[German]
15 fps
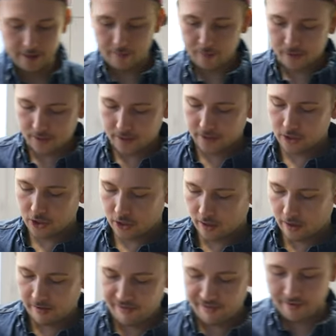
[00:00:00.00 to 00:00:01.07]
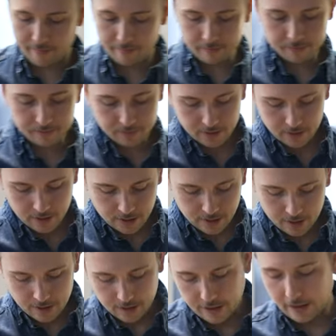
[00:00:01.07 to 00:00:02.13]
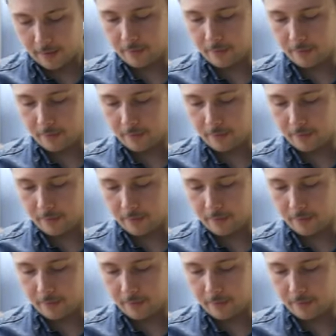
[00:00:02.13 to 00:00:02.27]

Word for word: ein bisschen scharf haben. Ich